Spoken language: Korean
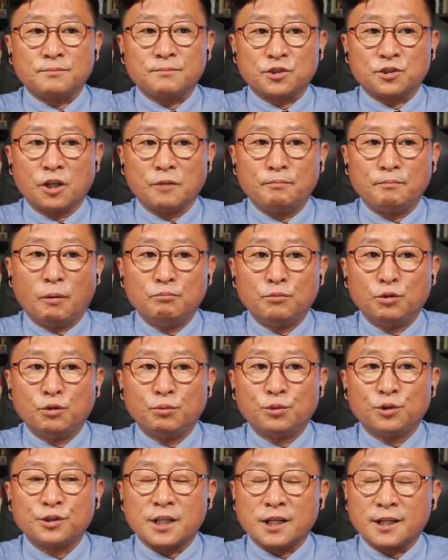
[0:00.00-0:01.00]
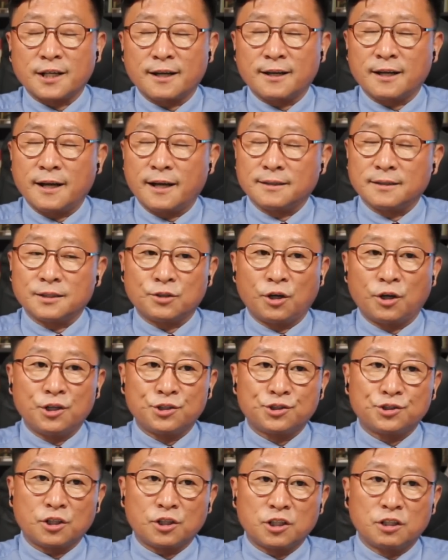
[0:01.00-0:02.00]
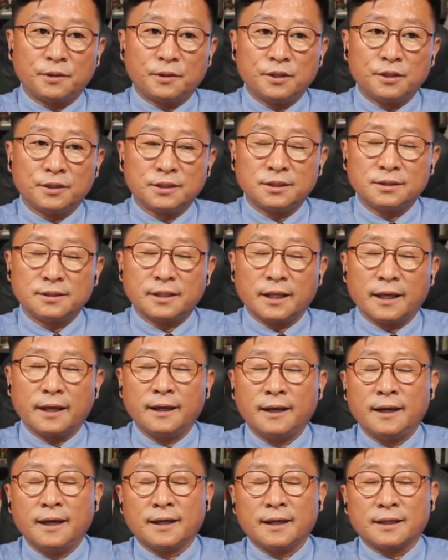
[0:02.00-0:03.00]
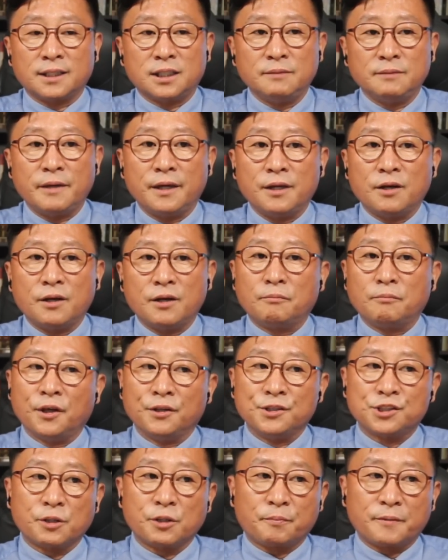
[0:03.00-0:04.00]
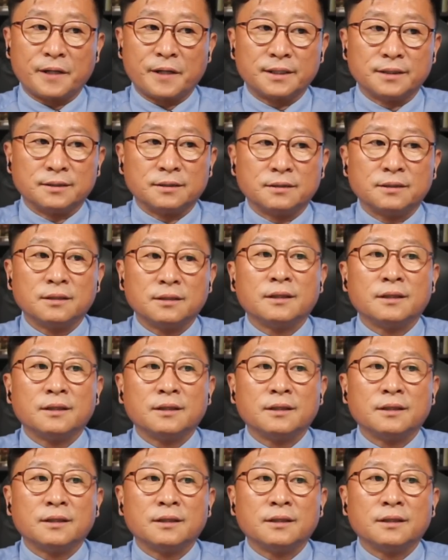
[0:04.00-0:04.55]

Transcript: 전 법무부 장관 간 설전을 벌렸는데 김혜영 면접관은